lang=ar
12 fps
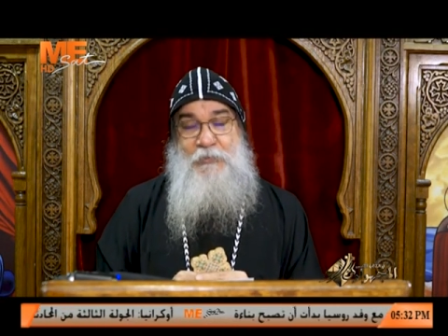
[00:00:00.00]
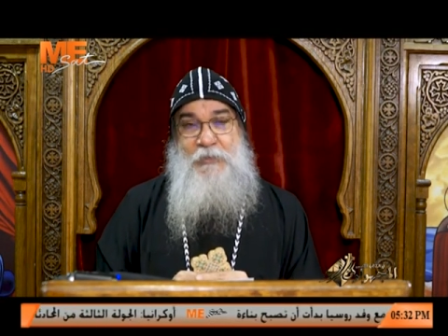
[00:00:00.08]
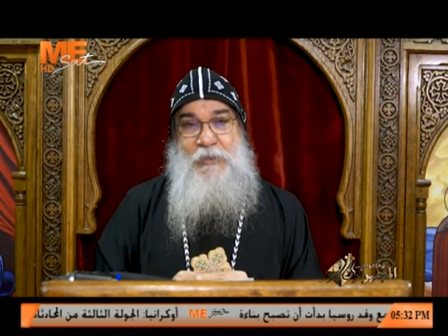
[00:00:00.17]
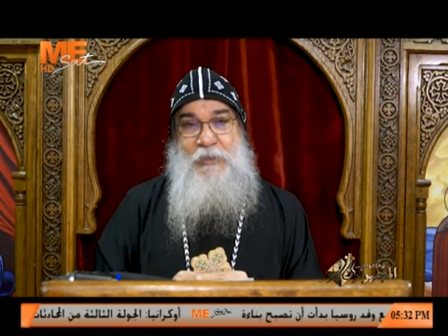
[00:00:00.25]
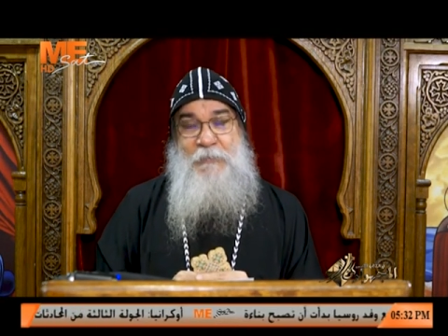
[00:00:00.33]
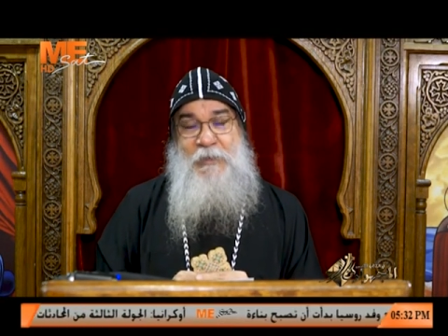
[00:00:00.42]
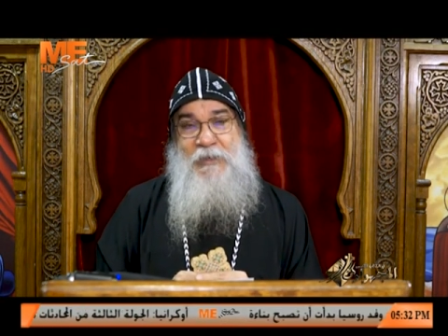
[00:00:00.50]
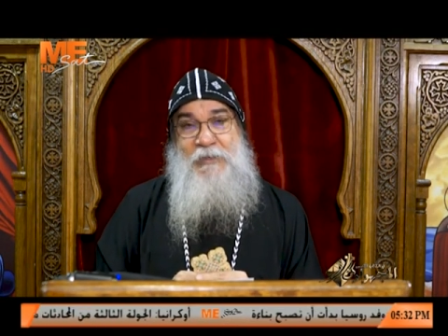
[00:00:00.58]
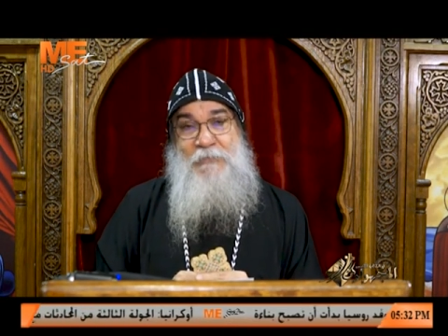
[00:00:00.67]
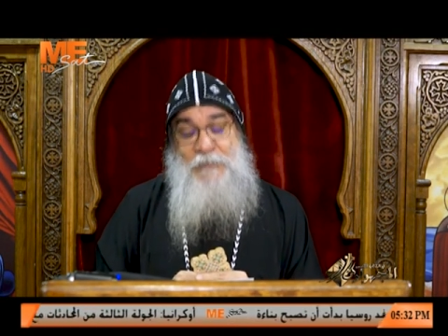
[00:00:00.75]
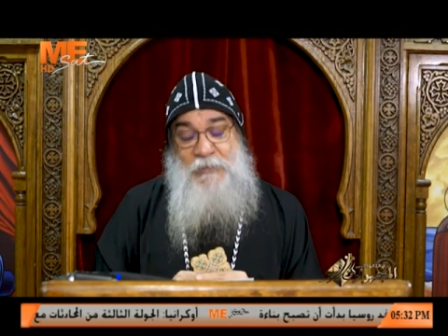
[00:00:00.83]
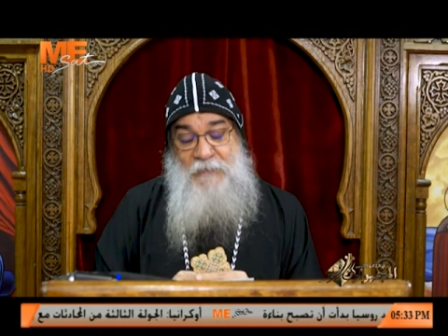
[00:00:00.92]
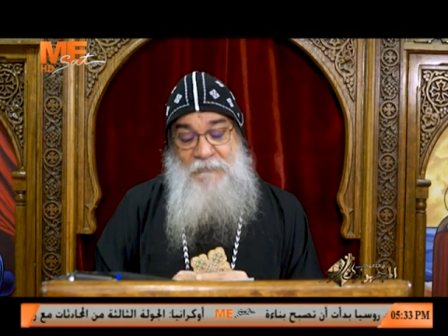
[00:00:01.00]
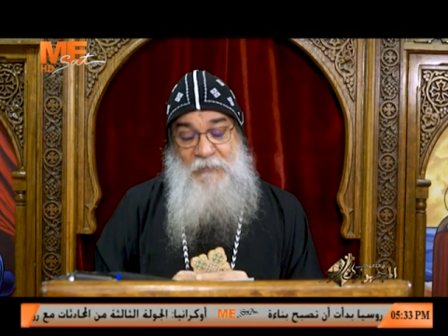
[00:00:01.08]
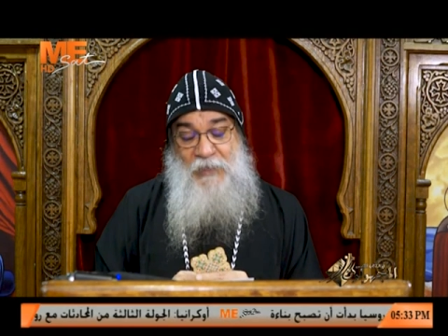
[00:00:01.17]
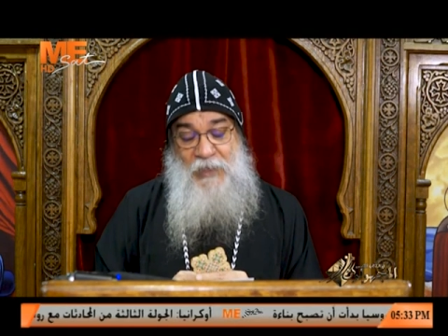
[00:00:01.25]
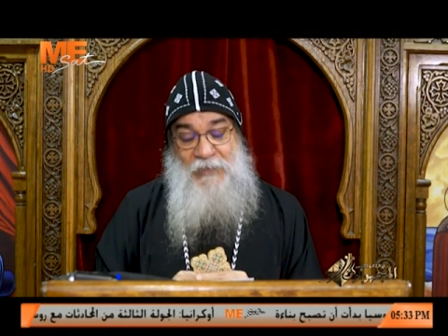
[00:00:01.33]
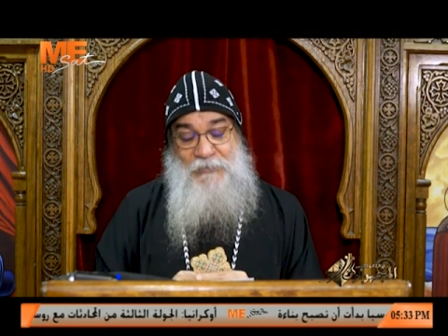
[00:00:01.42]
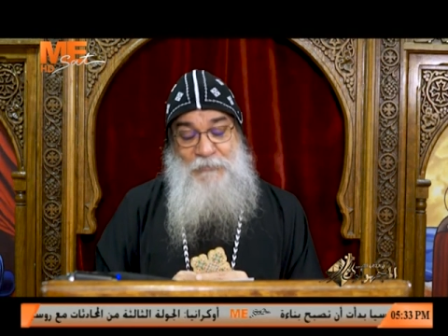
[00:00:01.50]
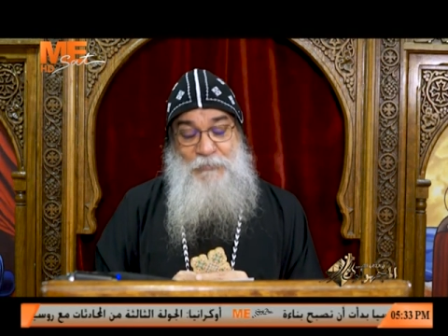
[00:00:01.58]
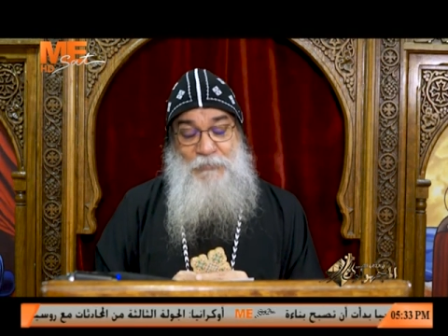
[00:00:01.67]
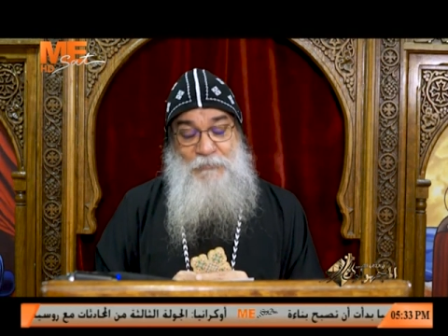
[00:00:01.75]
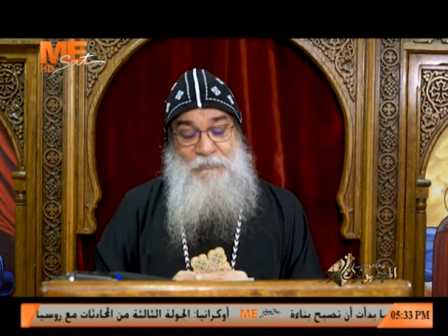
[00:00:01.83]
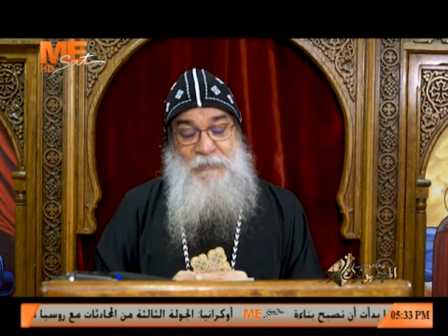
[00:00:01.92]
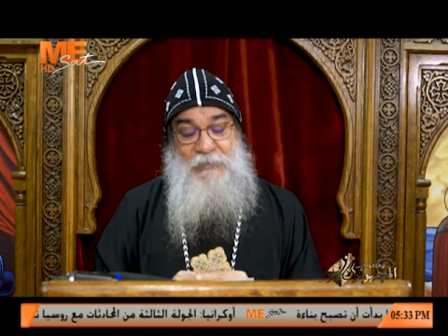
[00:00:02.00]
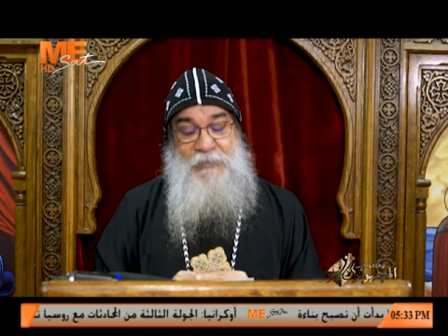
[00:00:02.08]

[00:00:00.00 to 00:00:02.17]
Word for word: بل انه دافع عنهم